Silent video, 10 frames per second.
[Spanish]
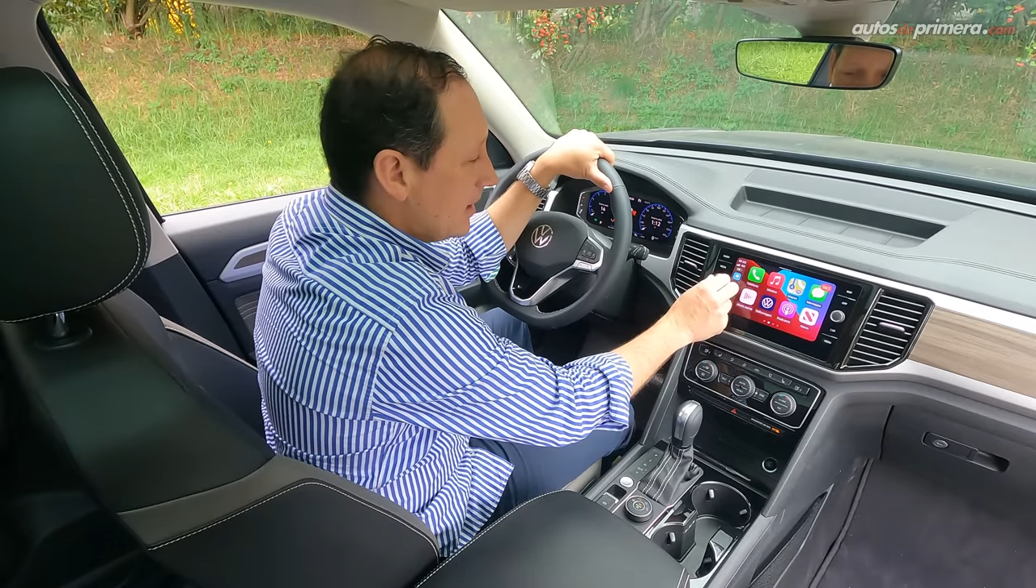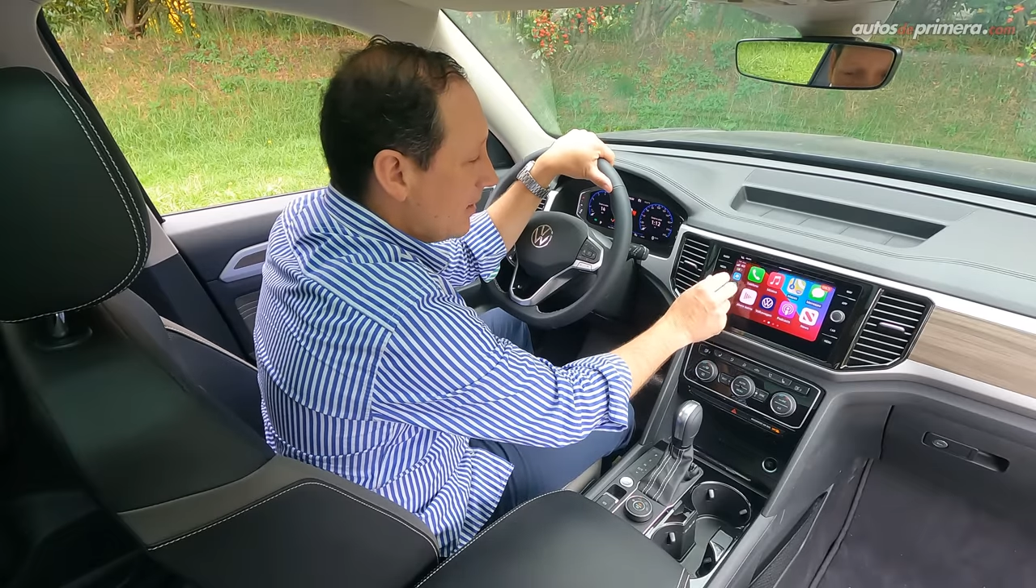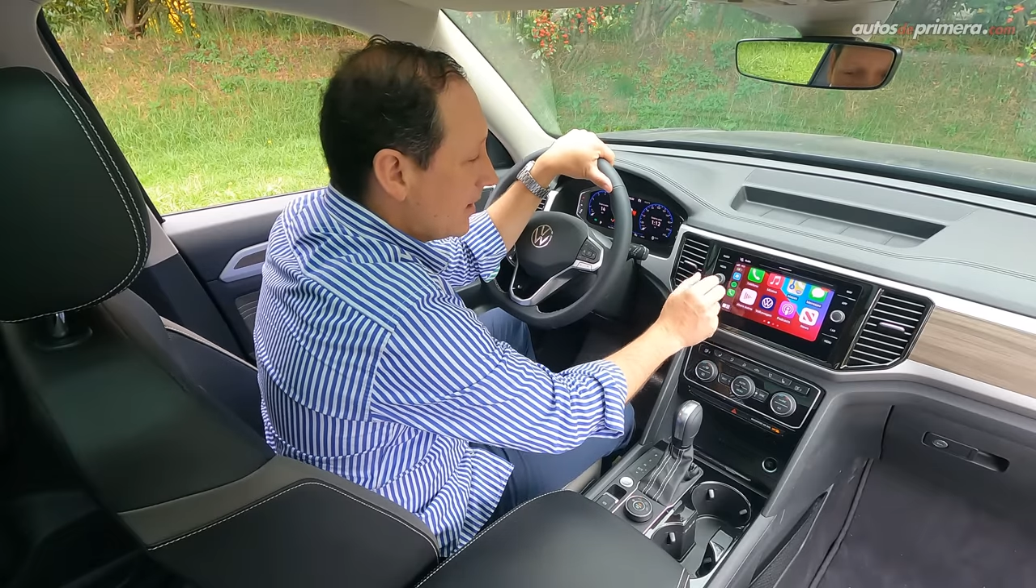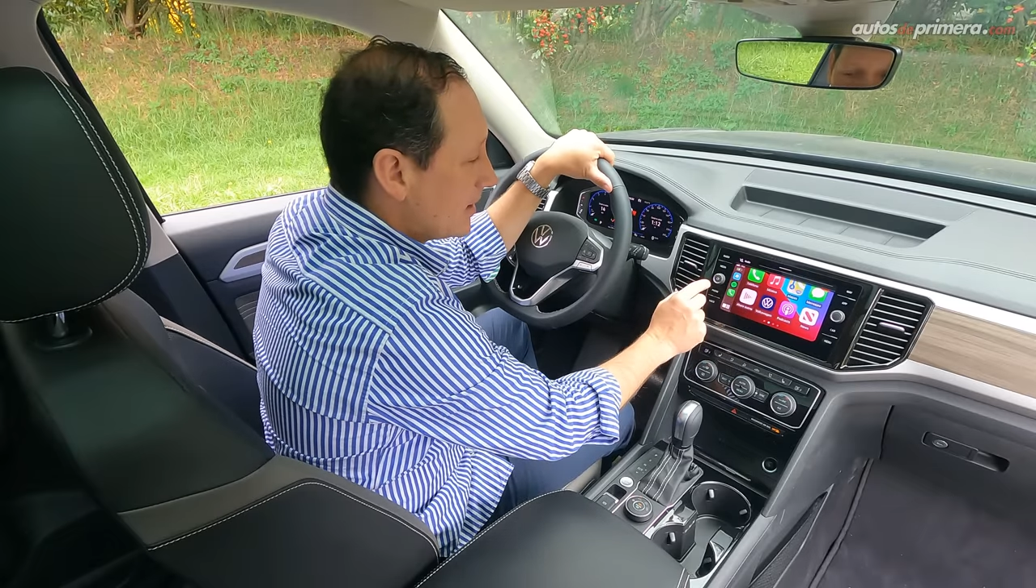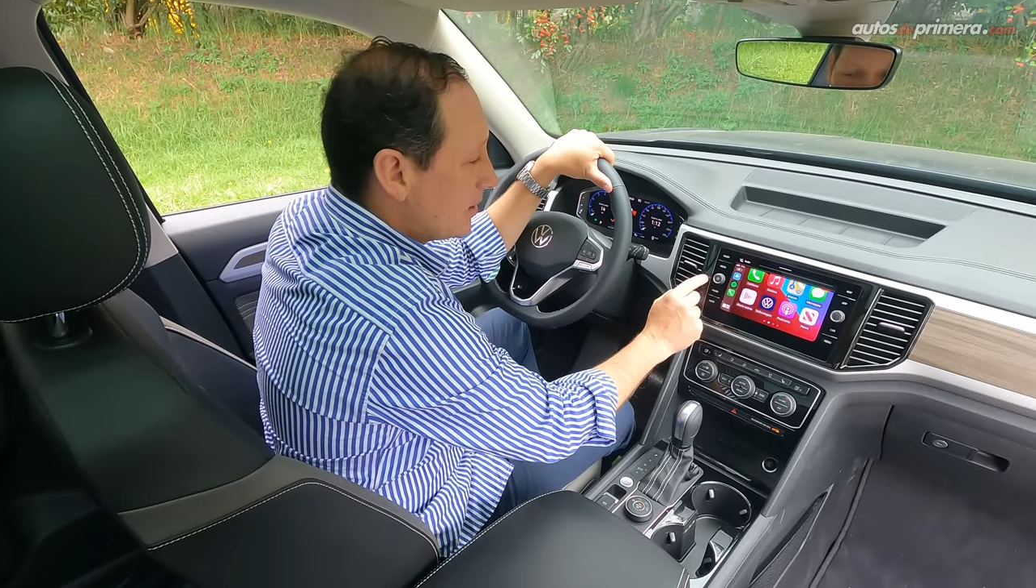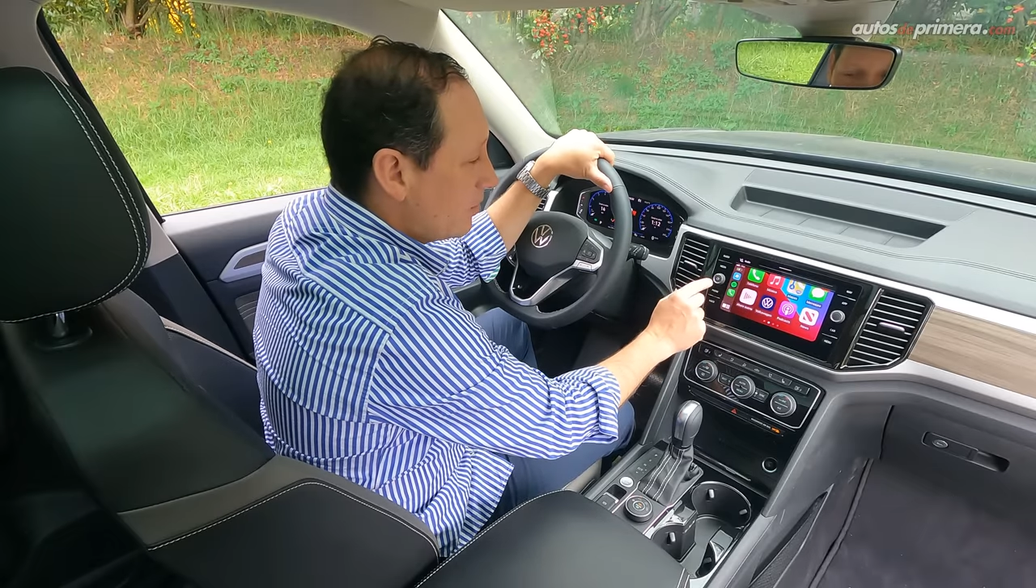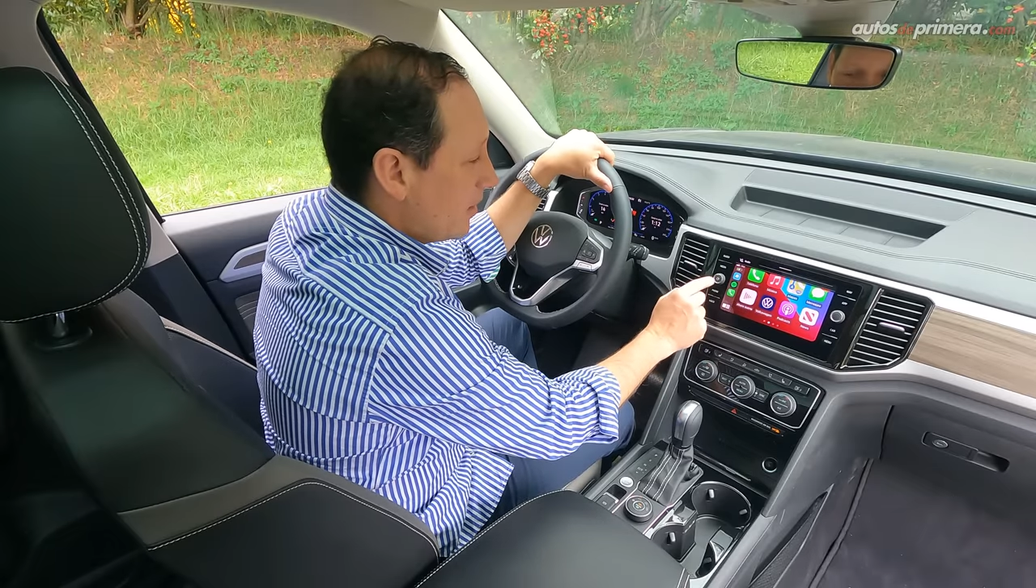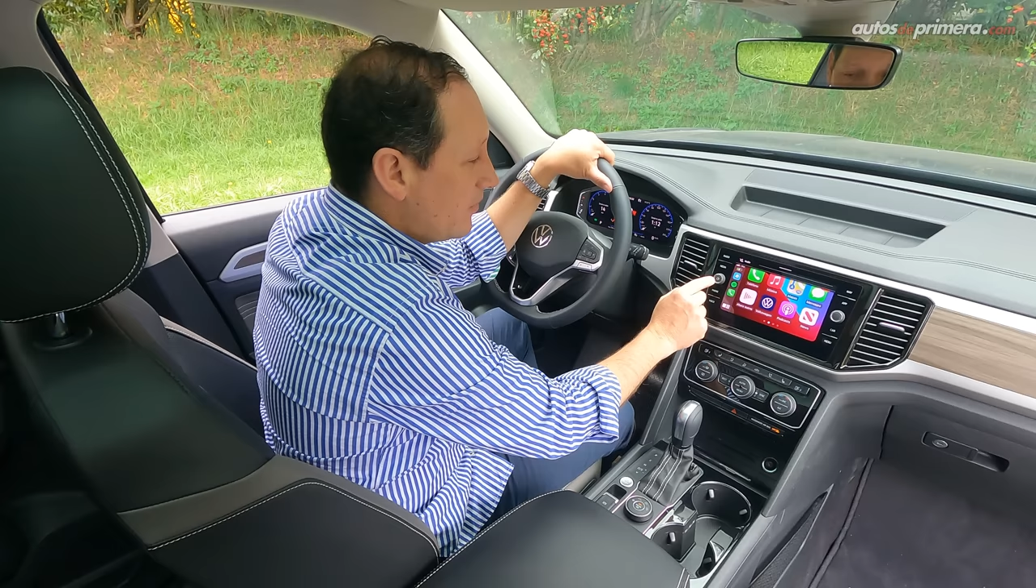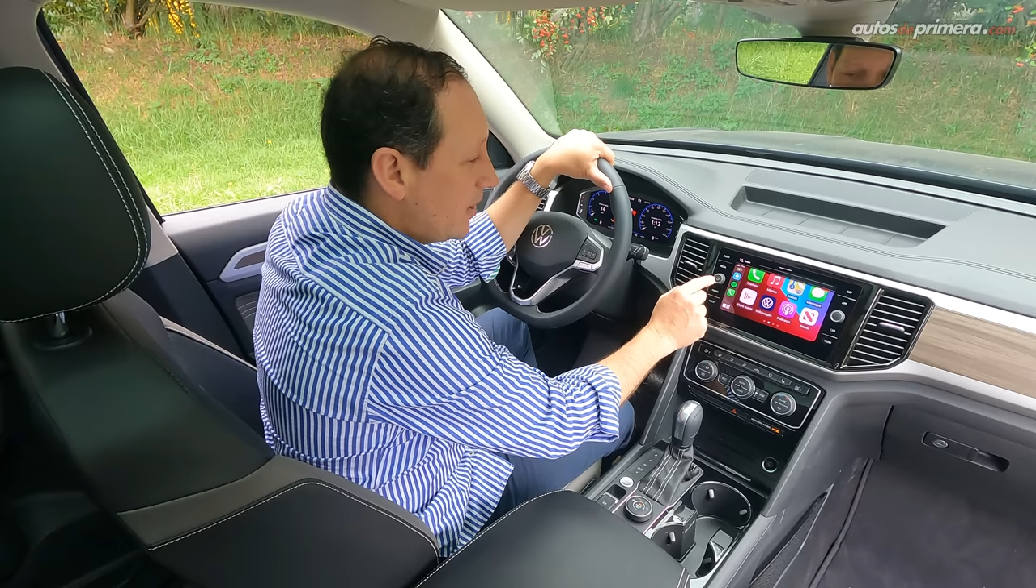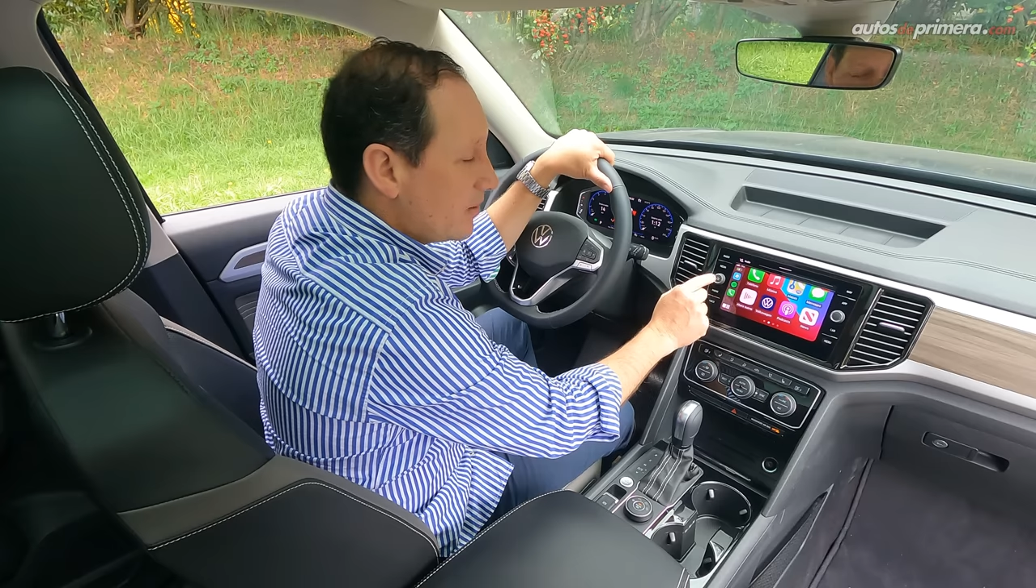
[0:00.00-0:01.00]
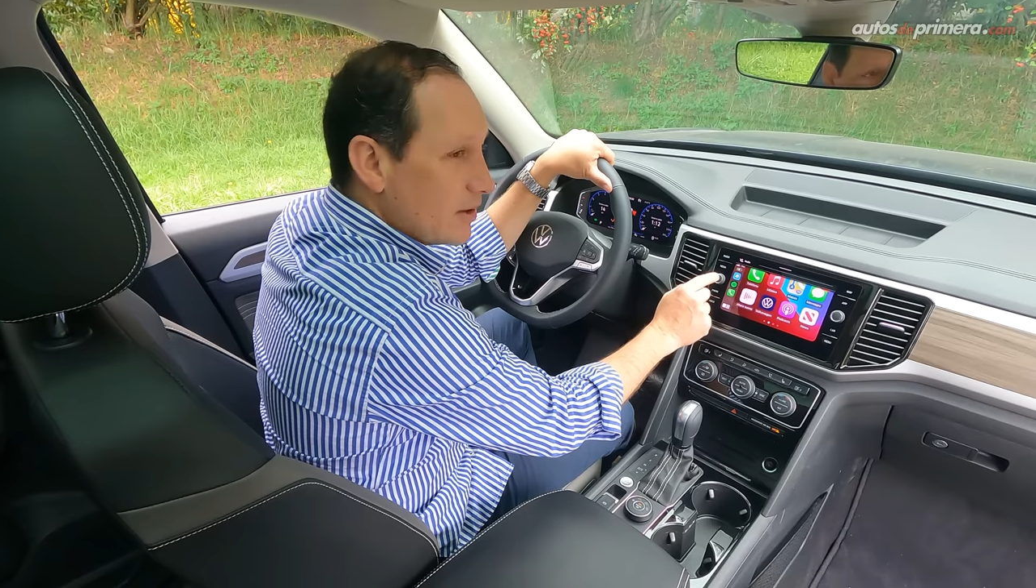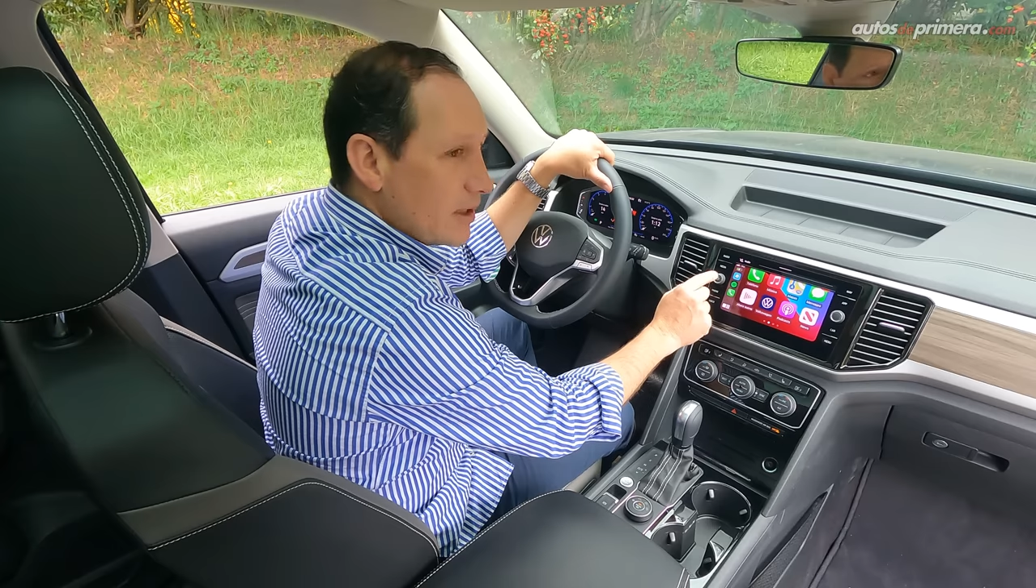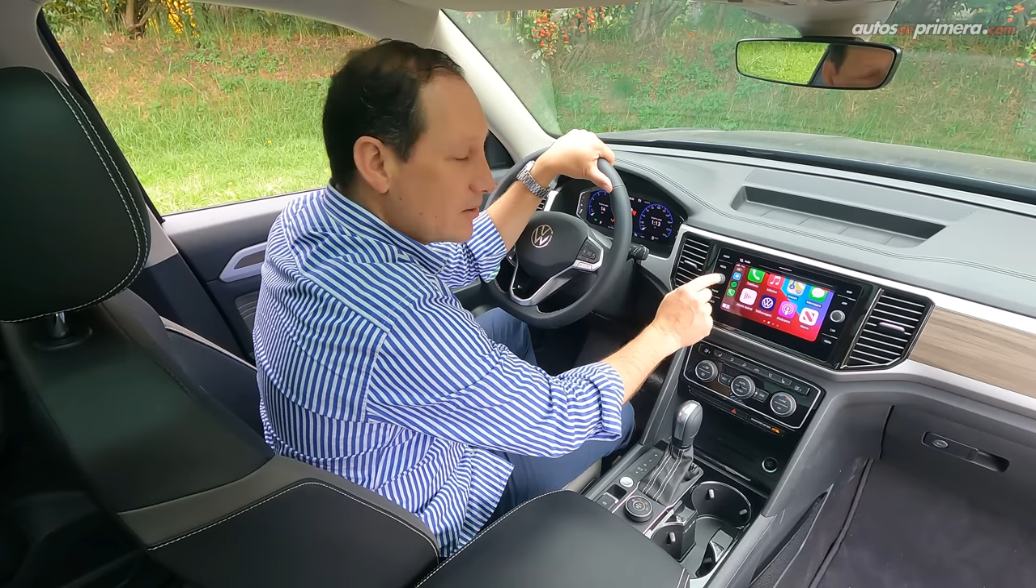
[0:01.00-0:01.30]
La verdad es que yo prefiero